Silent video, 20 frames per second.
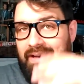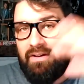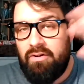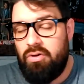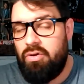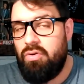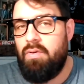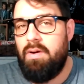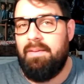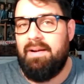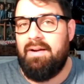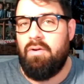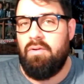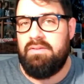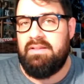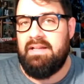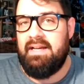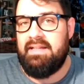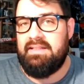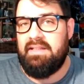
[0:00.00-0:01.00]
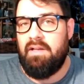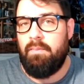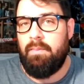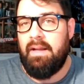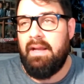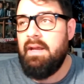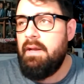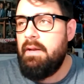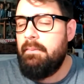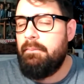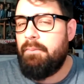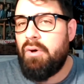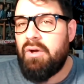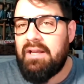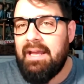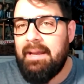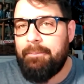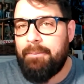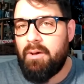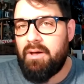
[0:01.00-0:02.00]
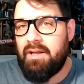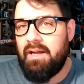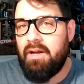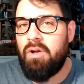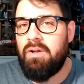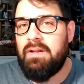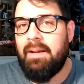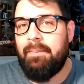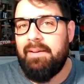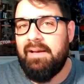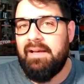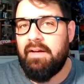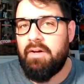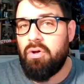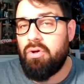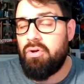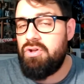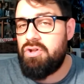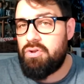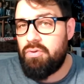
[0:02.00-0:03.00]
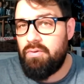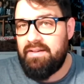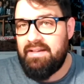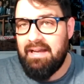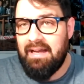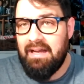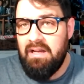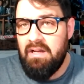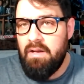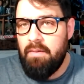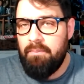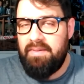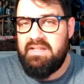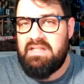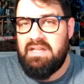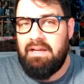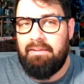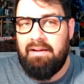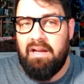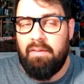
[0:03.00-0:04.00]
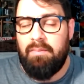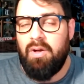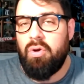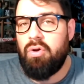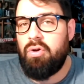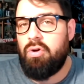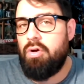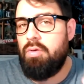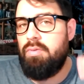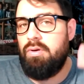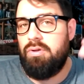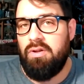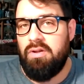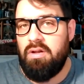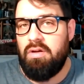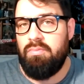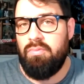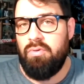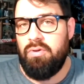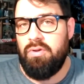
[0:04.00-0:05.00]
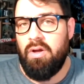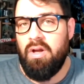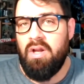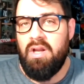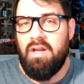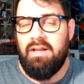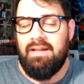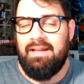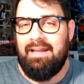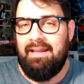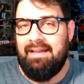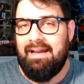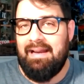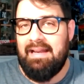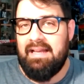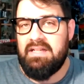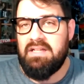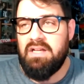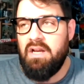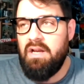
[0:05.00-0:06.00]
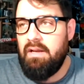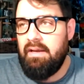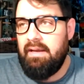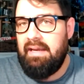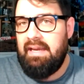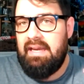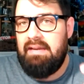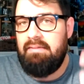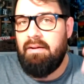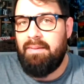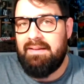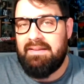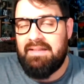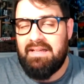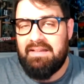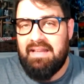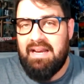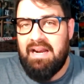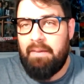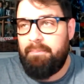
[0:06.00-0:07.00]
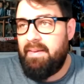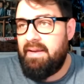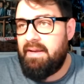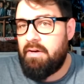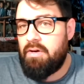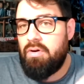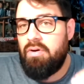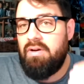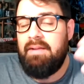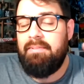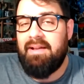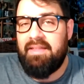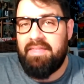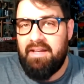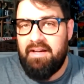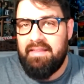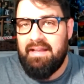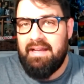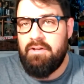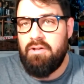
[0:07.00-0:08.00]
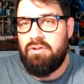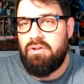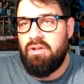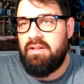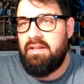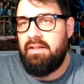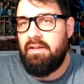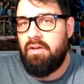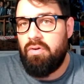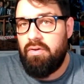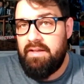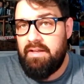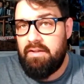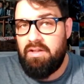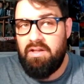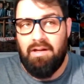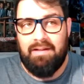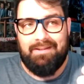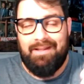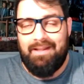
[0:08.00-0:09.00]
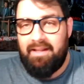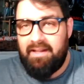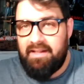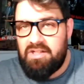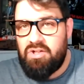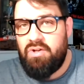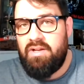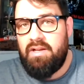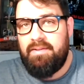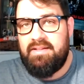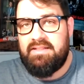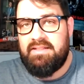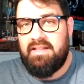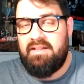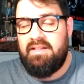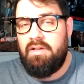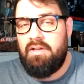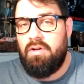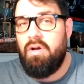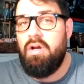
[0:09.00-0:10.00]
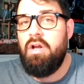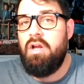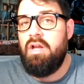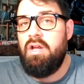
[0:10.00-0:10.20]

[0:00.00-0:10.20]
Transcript: que no lo vuelva a encontrar este hombre. ¿Por qué? Porque J. Pelirrojo en su día pensaba a lo mejor, como todo el mundo, que Dallas eh, iba a maltratar al perro, le iba a hacer daño. Entonces dijo, oye tío, antes de que se lo lleve este tío,